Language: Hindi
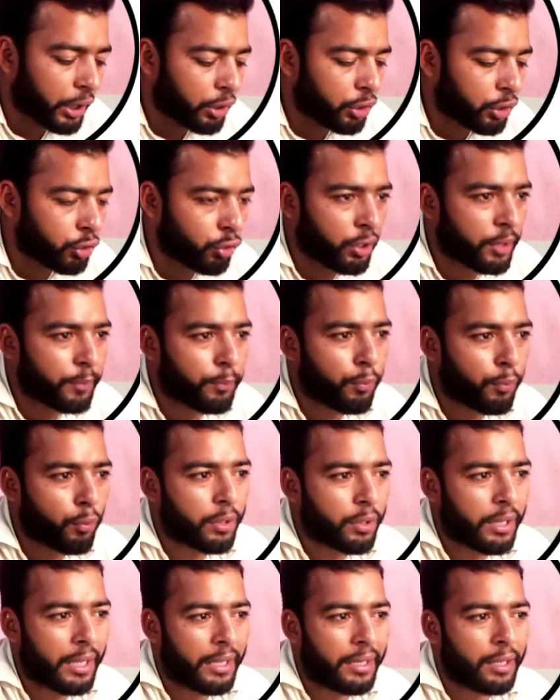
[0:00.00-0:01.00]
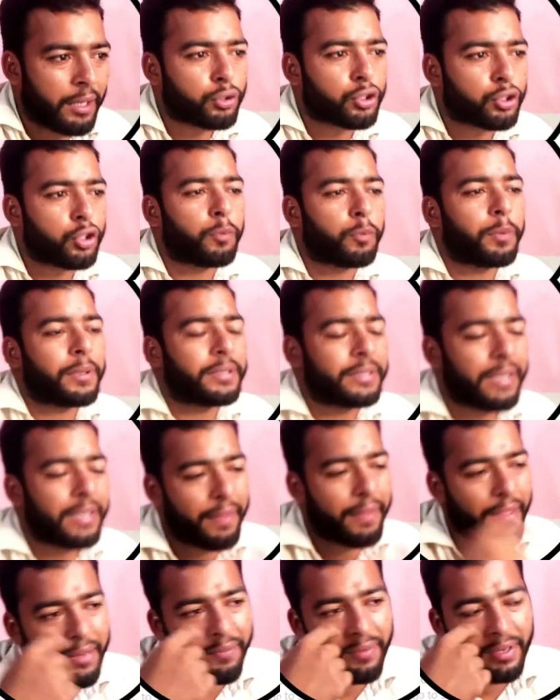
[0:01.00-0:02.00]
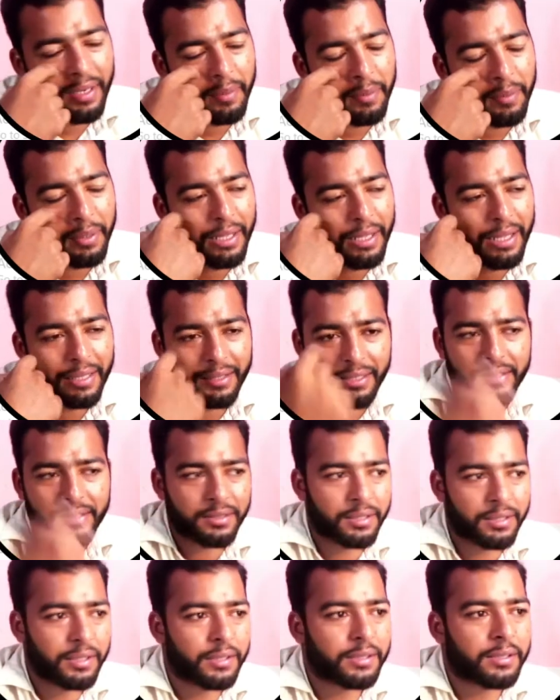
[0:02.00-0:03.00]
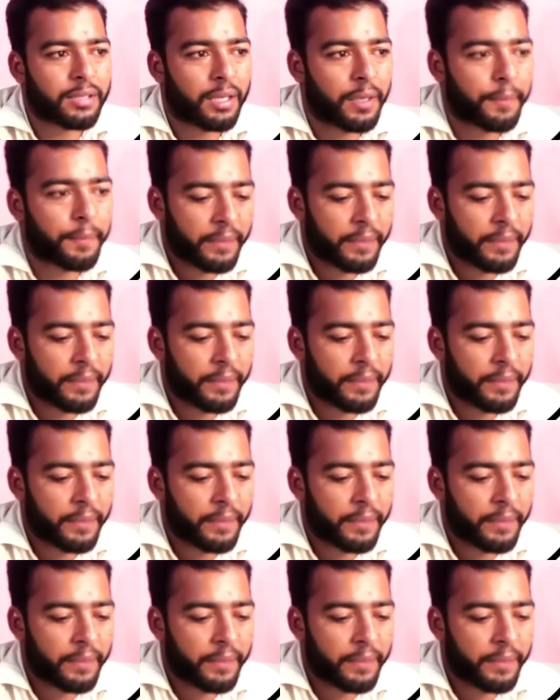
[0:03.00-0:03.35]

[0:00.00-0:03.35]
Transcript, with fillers: जो इनपुट है ना उसके ऊपर ज़्यादा इवेंट आप लगाते हैं चेंज का